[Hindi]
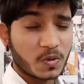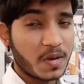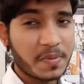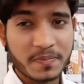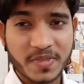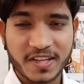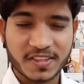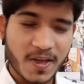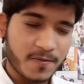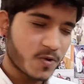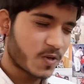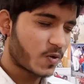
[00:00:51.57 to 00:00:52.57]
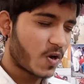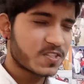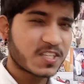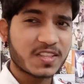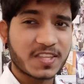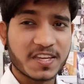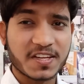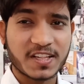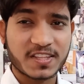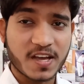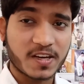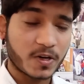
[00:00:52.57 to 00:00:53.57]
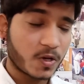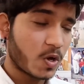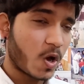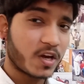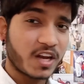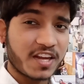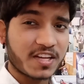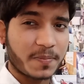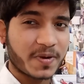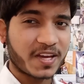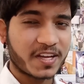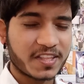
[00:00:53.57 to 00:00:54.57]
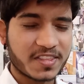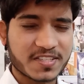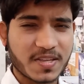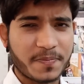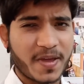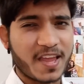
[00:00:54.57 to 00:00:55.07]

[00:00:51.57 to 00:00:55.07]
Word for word: तो अब हम देखते हैं आप वो कौन सी तीन गलतियां कर रहे हो ऑनलाइन कपड़े खरीदने से